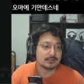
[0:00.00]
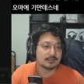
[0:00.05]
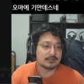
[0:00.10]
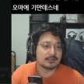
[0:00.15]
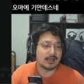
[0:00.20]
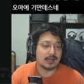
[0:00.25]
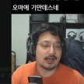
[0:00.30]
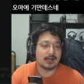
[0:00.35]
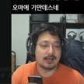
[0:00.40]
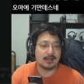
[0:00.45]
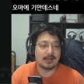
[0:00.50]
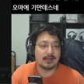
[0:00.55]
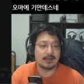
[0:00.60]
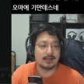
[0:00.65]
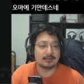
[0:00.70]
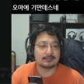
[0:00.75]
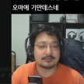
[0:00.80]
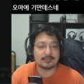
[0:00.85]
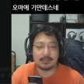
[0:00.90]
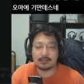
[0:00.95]

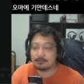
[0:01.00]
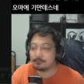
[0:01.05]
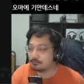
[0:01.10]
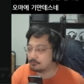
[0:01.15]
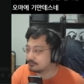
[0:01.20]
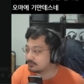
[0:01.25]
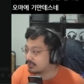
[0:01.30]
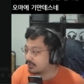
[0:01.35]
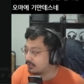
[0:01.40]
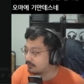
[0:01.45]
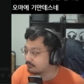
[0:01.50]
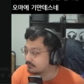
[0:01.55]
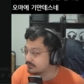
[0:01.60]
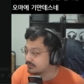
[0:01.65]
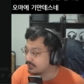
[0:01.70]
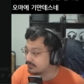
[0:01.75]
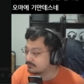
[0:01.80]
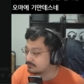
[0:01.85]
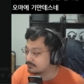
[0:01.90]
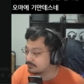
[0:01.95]
야 최고다 우리
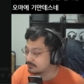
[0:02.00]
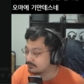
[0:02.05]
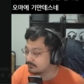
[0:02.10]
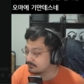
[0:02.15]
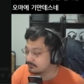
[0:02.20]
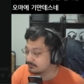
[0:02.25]
넥슨